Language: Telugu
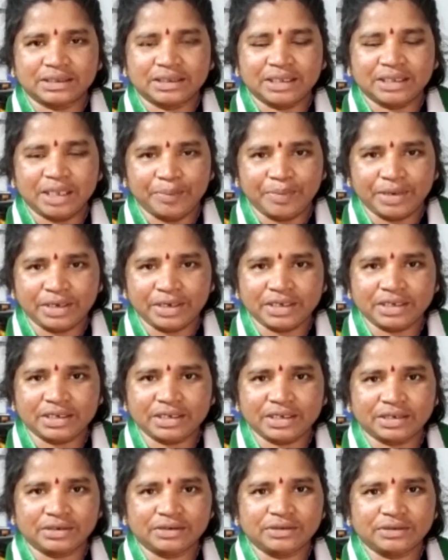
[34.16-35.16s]
ఎమ్మెల్యే
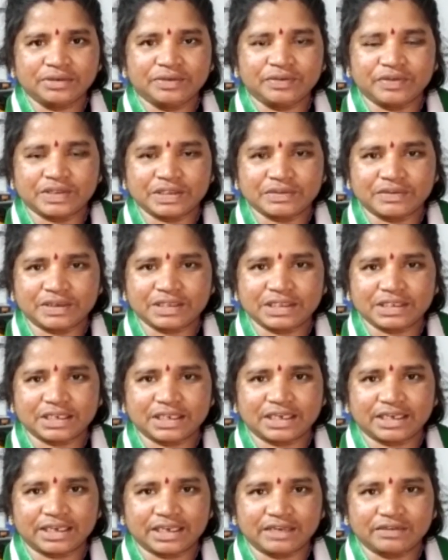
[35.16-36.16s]
గారు విశ్వాసరాయ్
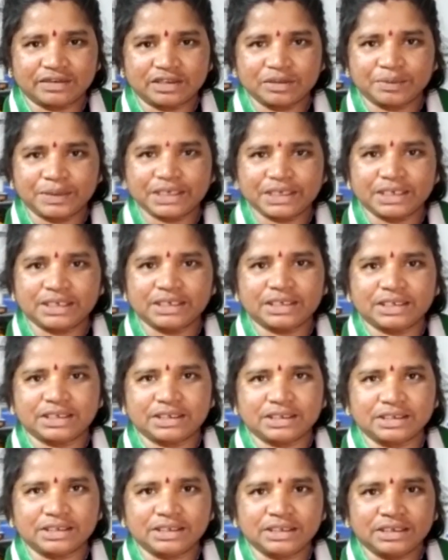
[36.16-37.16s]
కళావతి మేడం
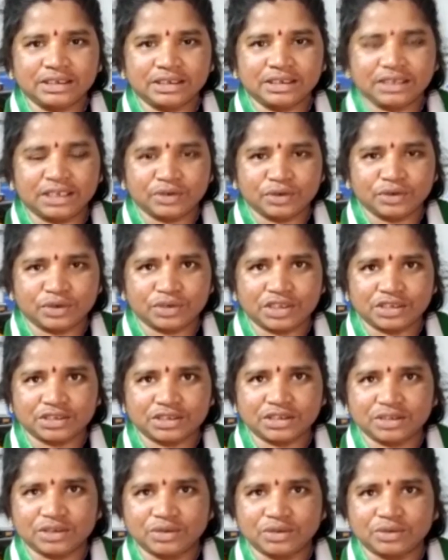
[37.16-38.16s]
గారికి నా
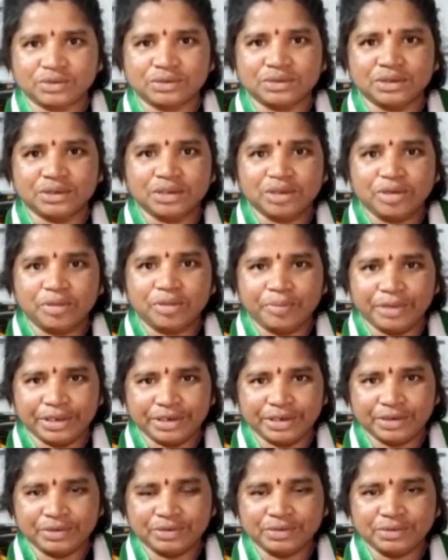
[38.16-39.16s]
కృతజ్ఞతలు
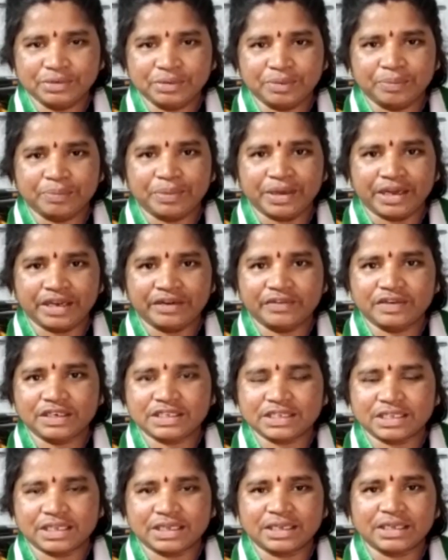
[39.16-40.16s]
మరియు పాలవలస
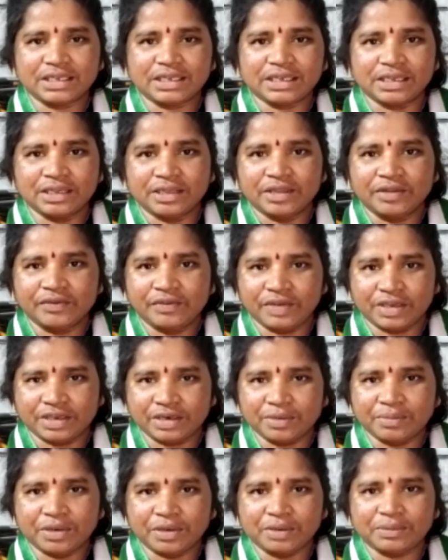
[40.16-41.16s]

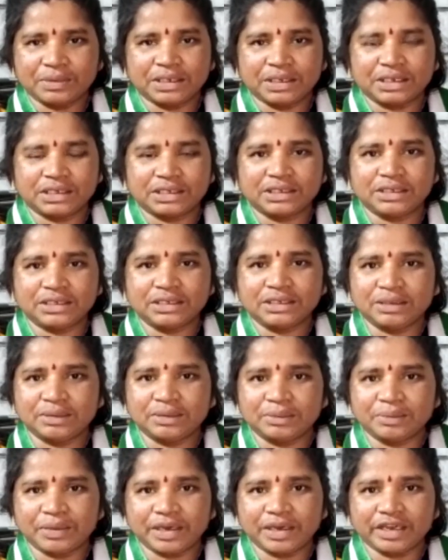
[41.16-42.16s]
విక్రమ్ బాబు గారికి
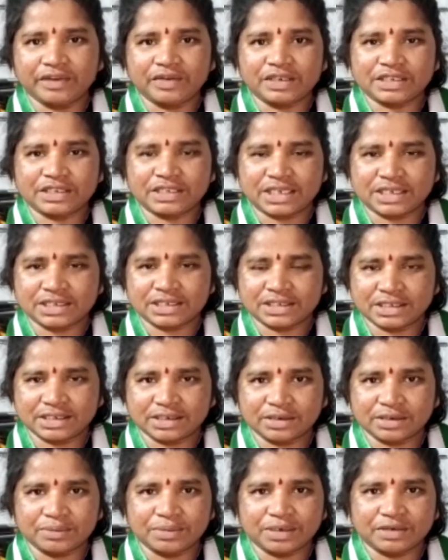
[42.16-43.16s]
పాలవలస
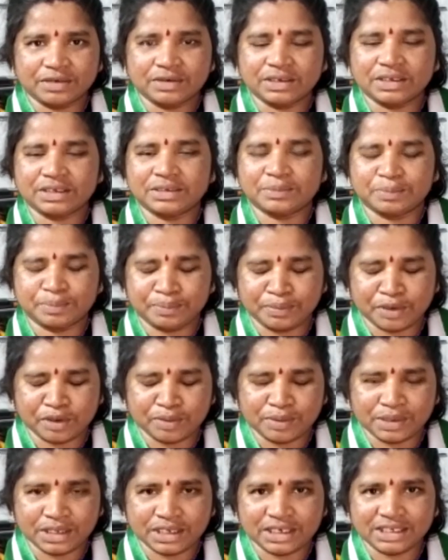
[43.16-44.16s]
రాజశేఖరం బాబు గారి బాబు
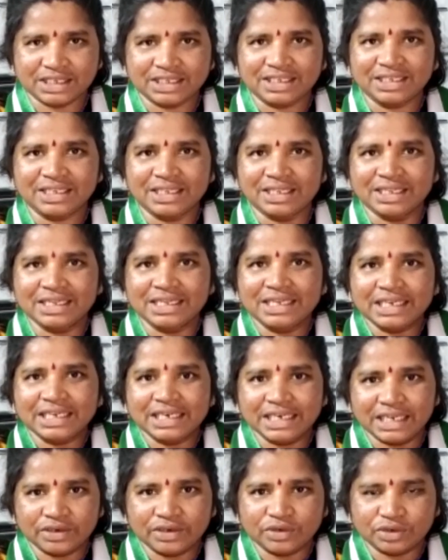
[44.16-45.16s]
గారికి
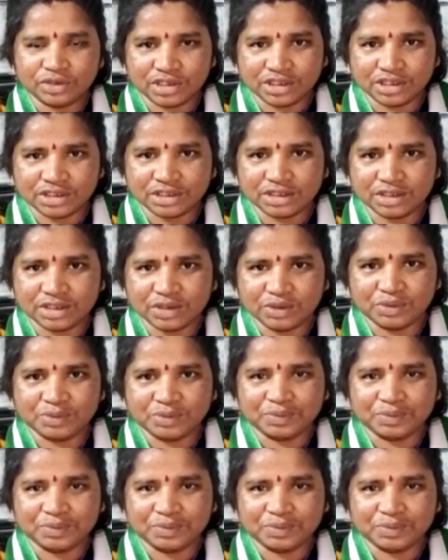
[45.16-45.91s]
నా కృతజ్ఞతలు